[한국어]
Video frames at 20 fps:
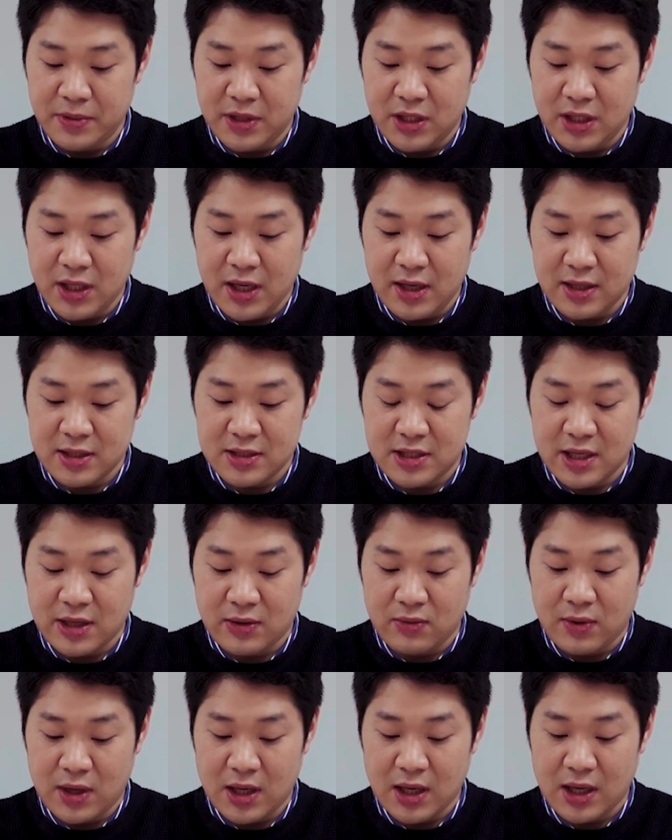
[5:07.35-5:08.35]
피해
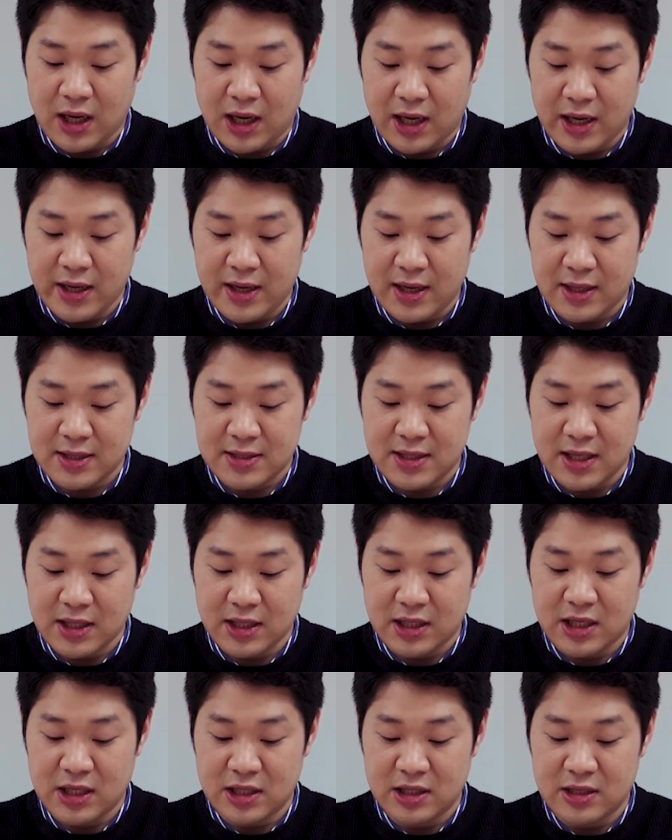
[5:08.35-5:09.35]
학생과 가해
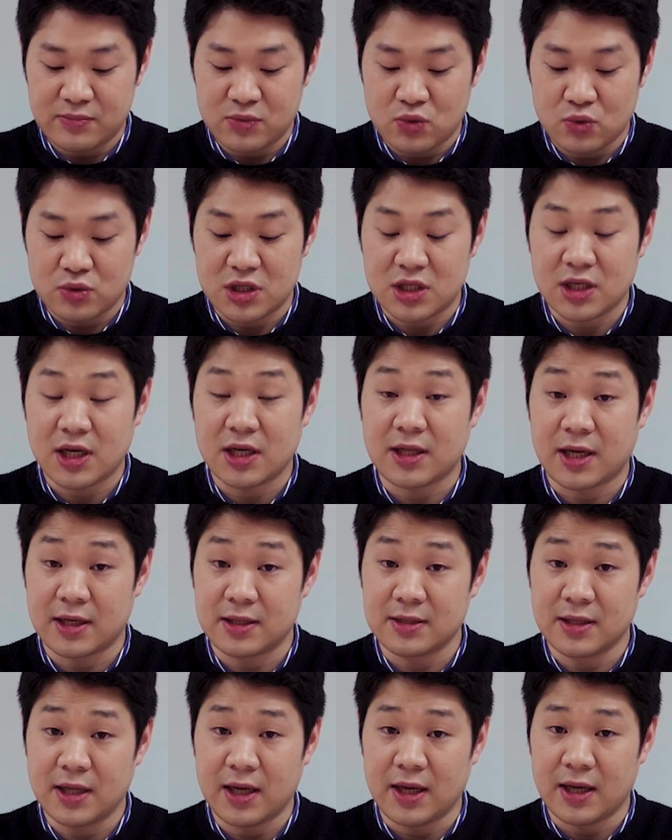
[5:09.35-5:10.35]
학생 긴급 조치가
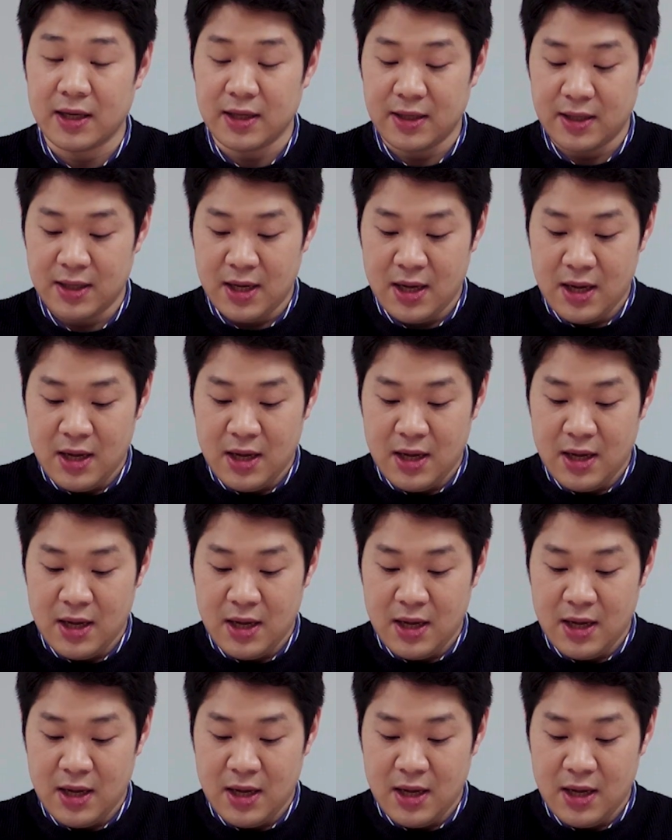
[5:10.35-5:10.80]
다른데